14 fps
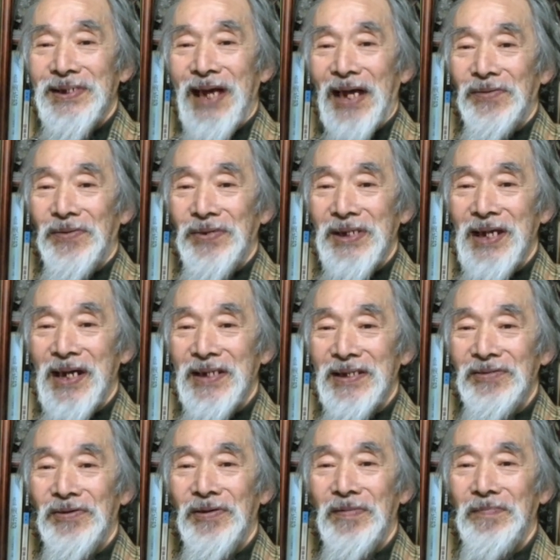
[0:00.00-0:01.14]
追いかけ
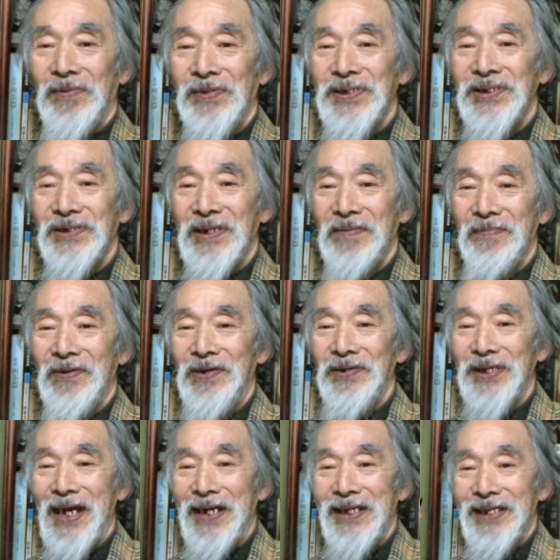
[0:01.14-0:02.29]
てる方も一生懸命は追
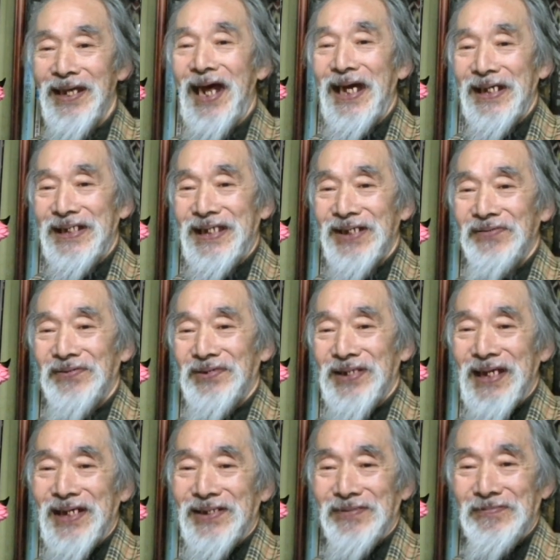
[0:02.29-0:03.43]
いかけてないっていうこ
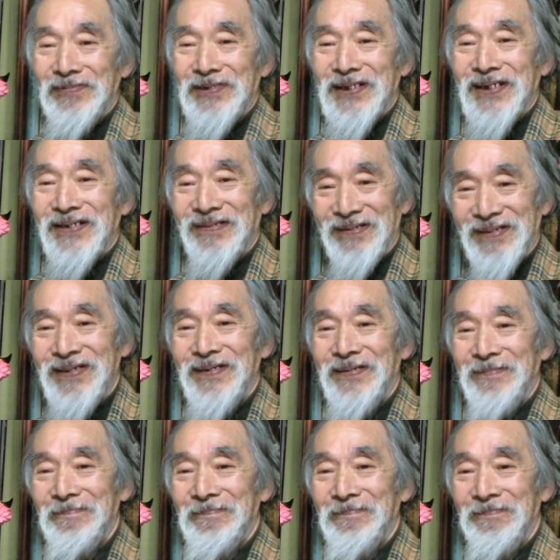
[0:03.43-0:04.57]
とだと思う。
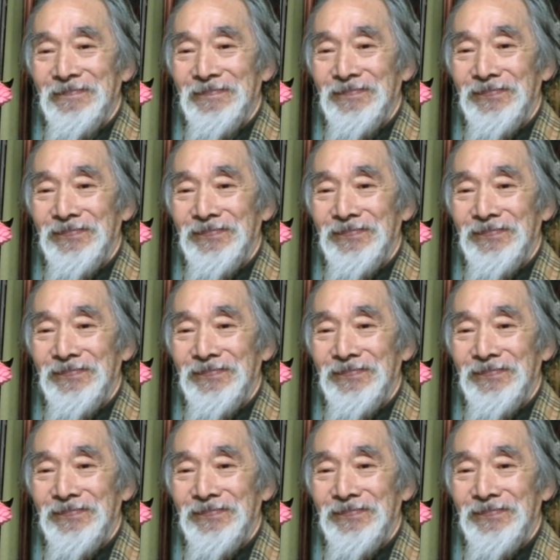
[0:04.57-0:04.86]
でもそう